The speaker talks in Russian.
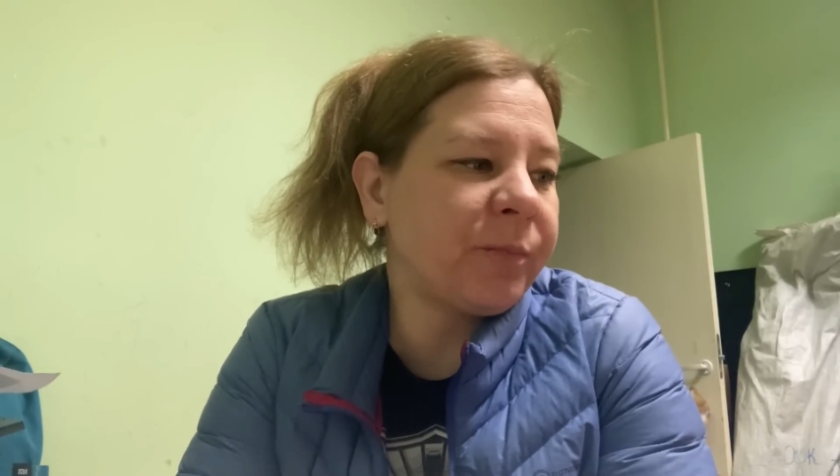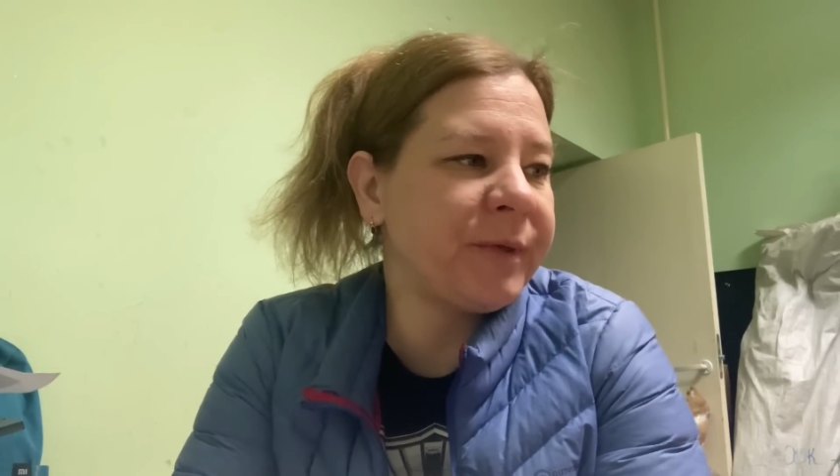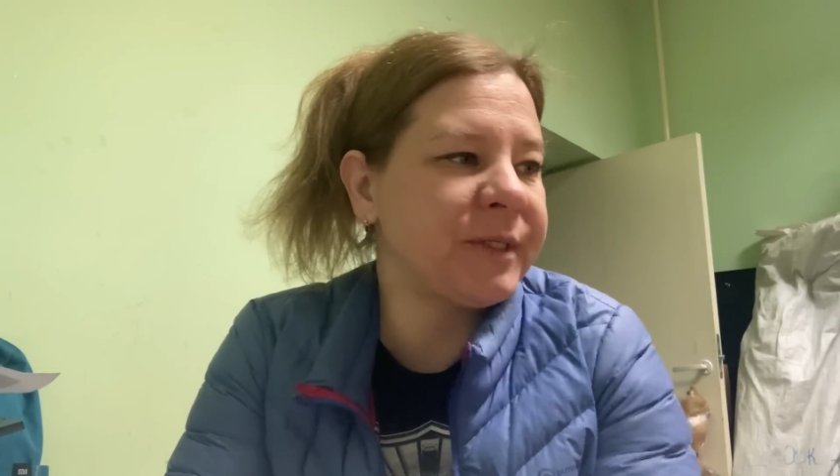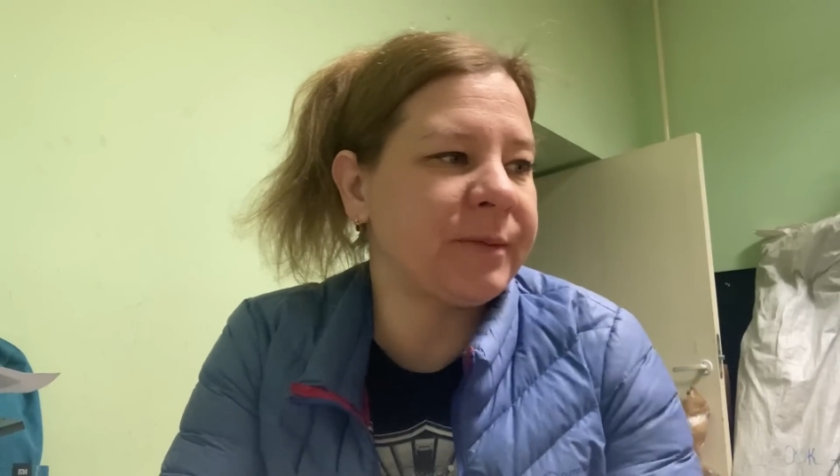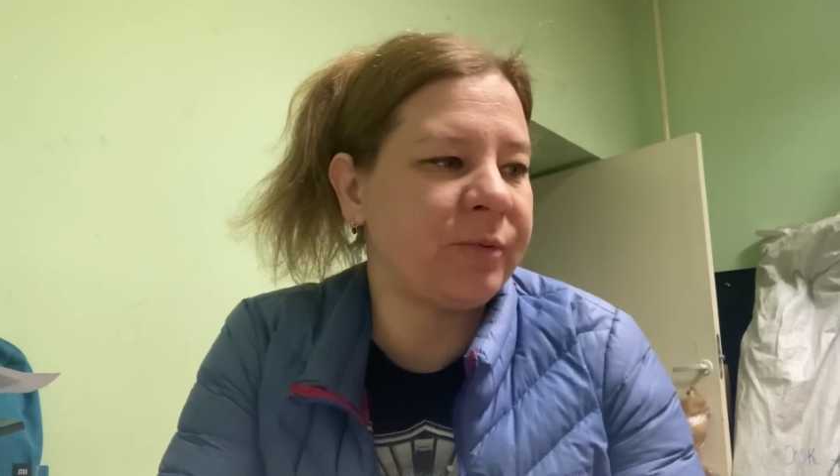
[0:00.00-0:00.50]
В
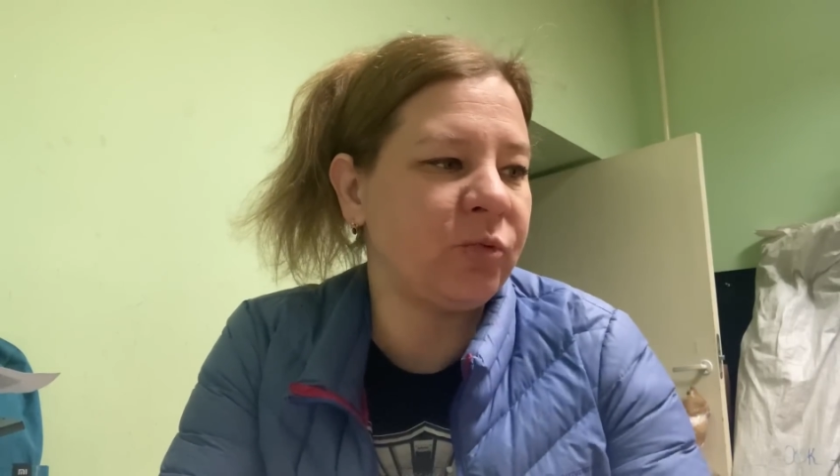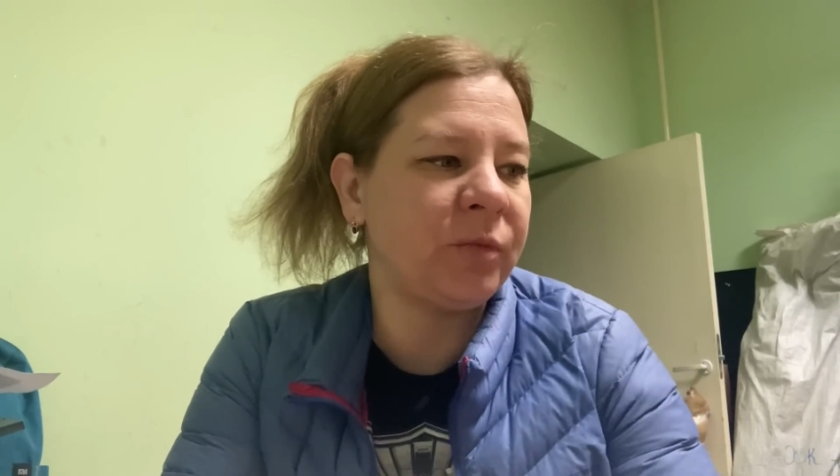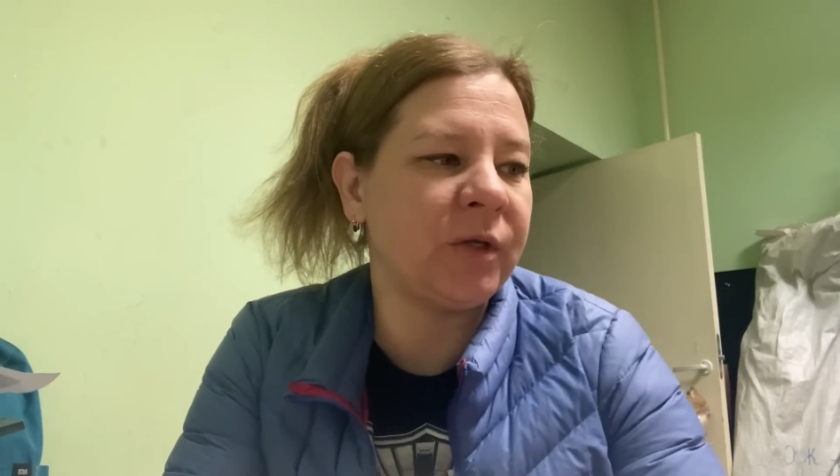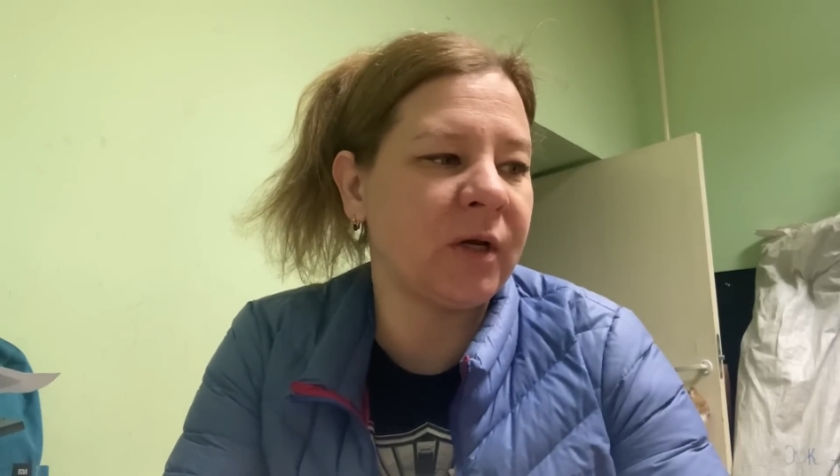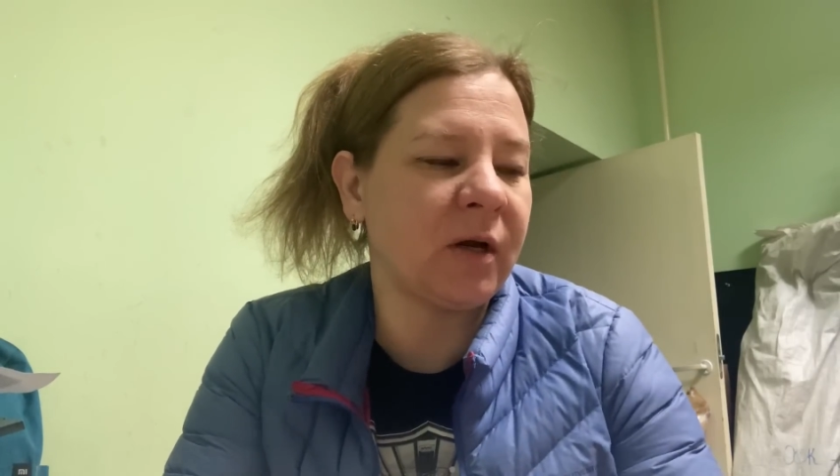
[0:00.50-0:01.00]
принципе, у
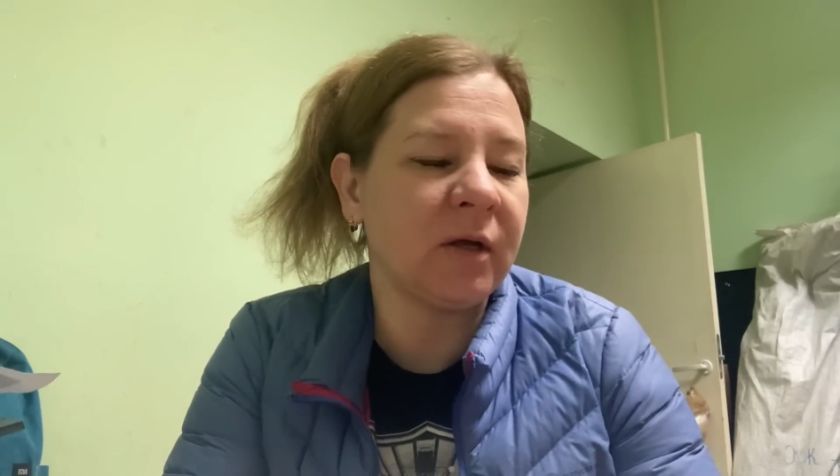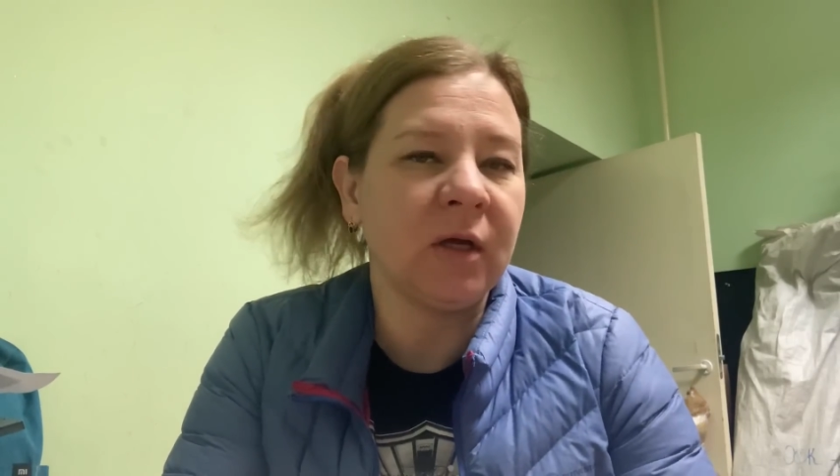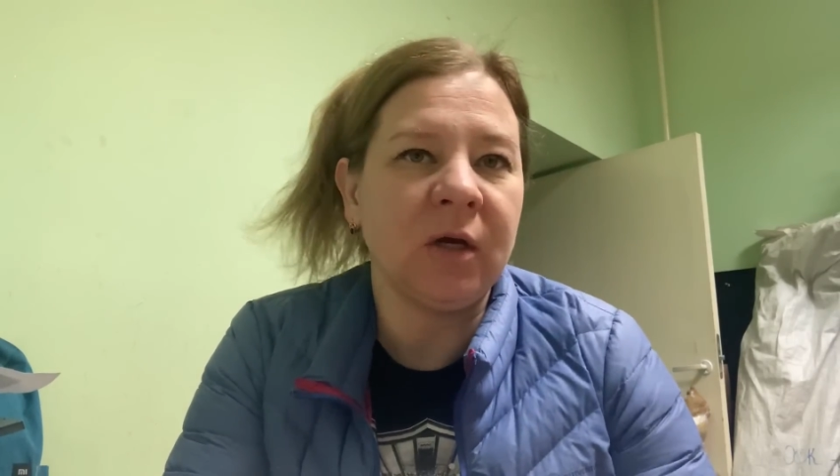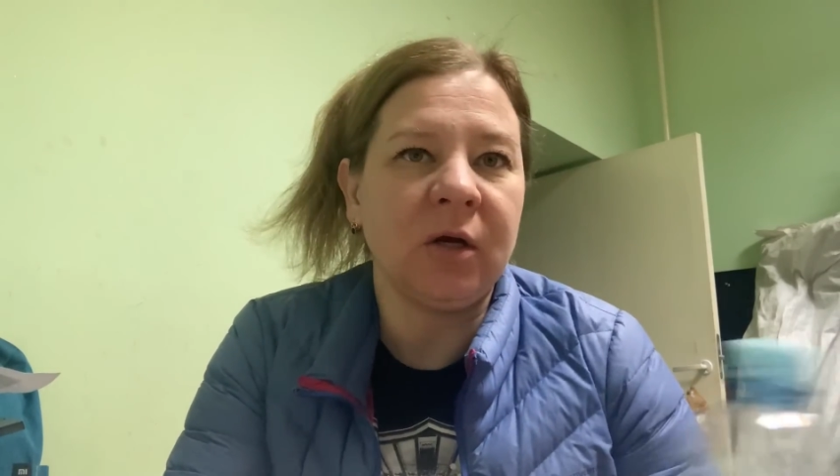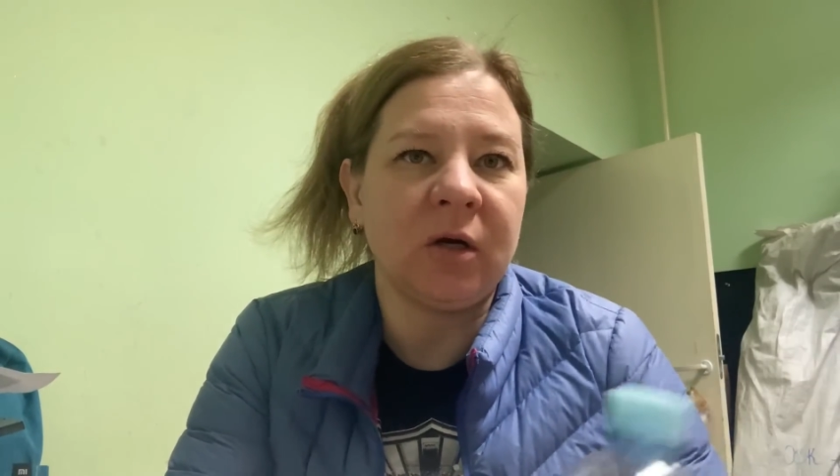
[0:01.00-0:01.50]
меня
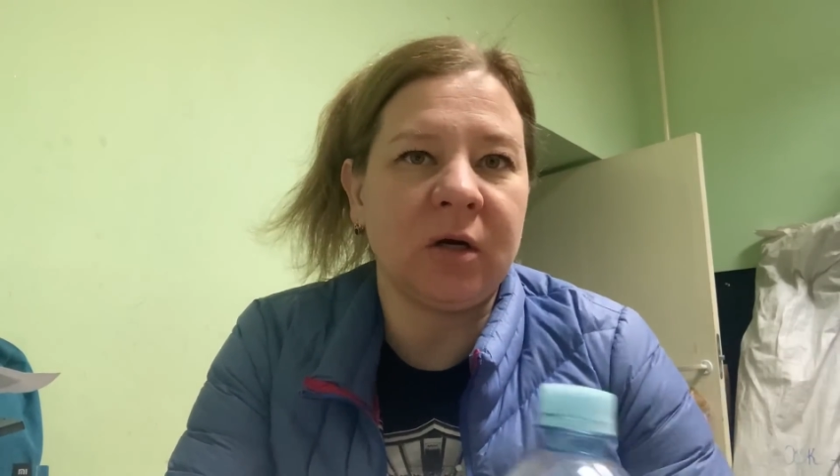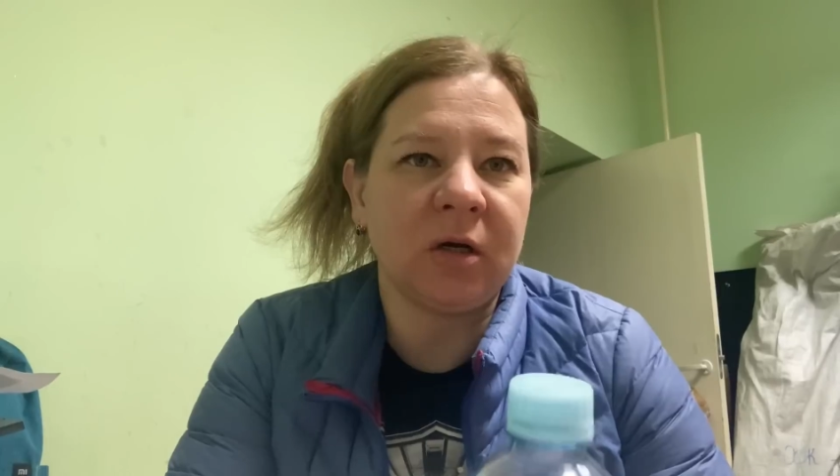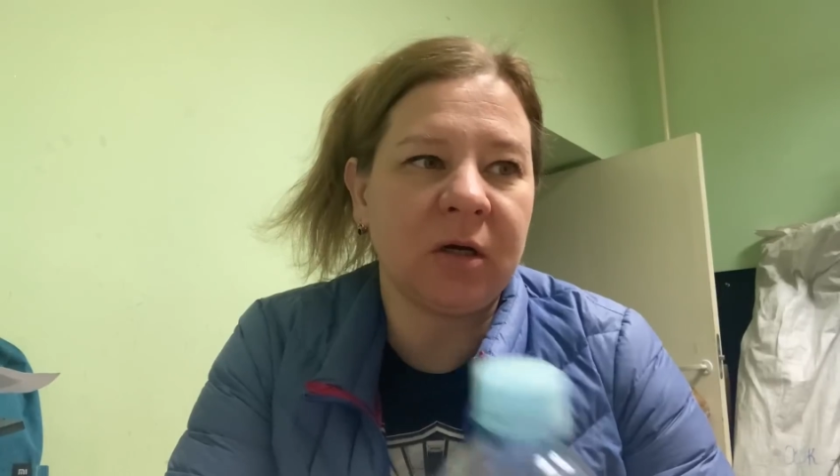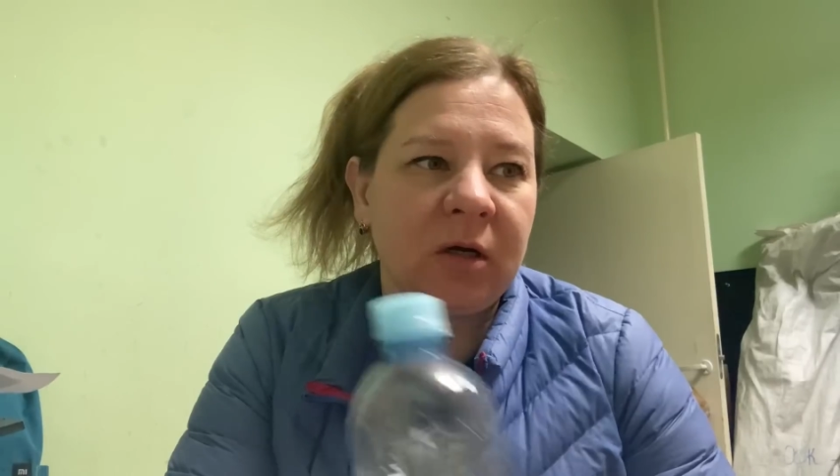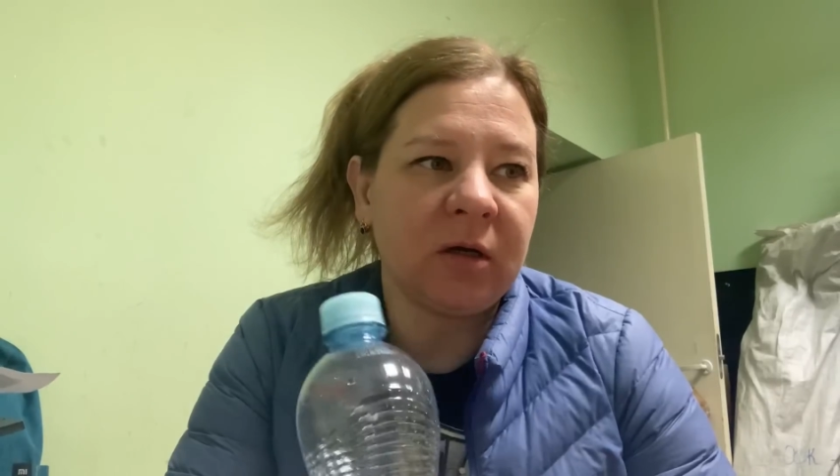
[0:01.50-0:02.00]
э,
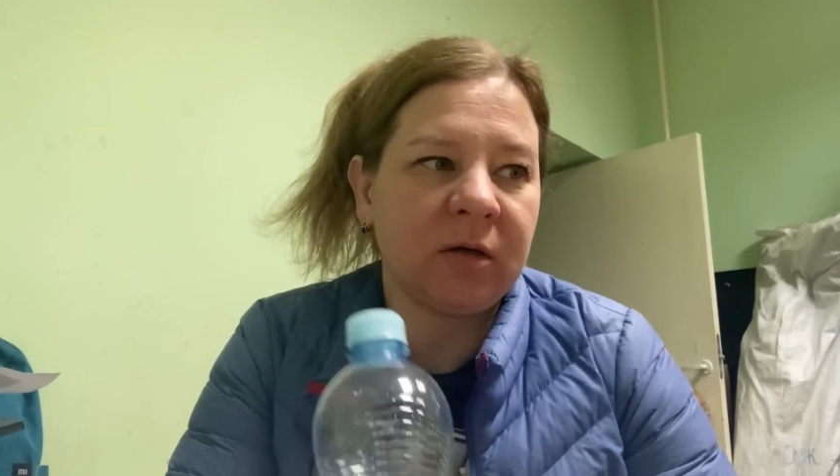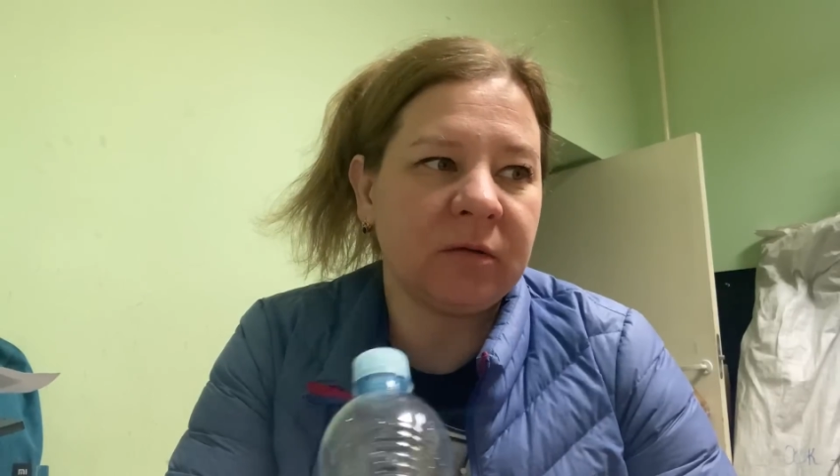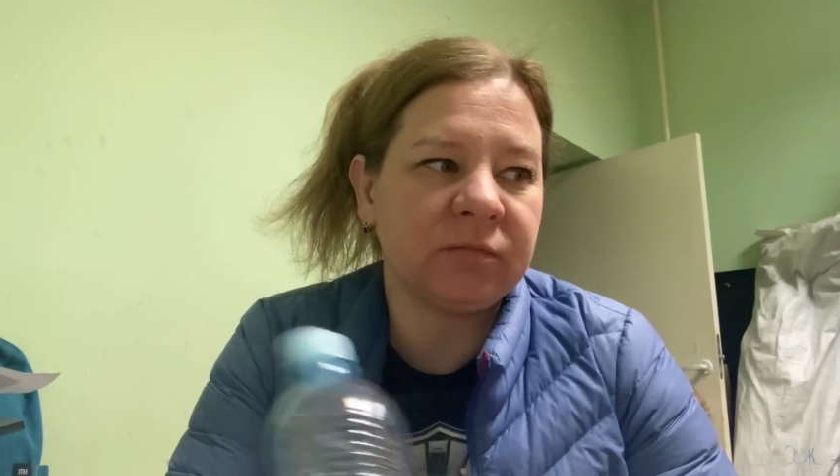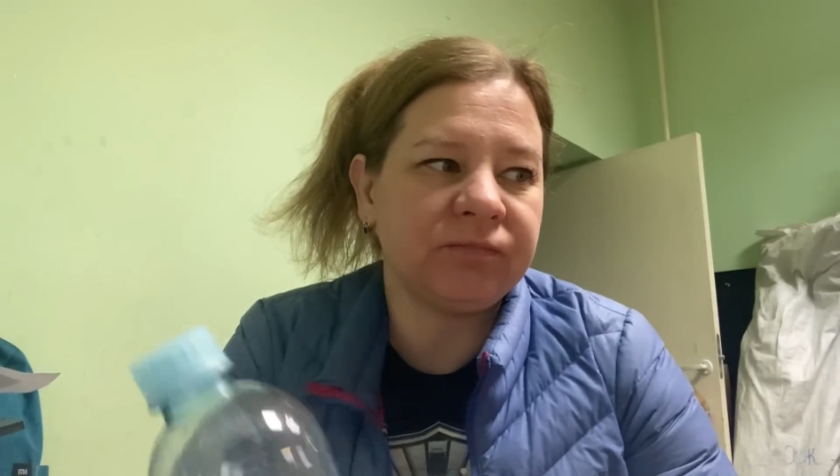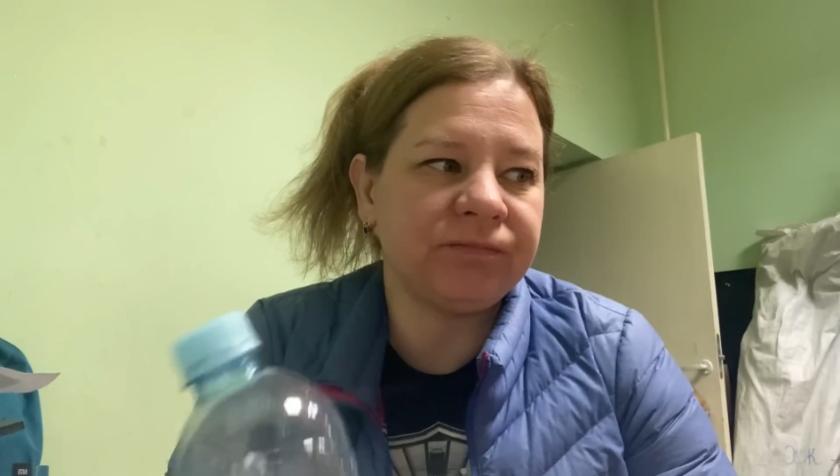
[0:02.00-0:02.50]
а,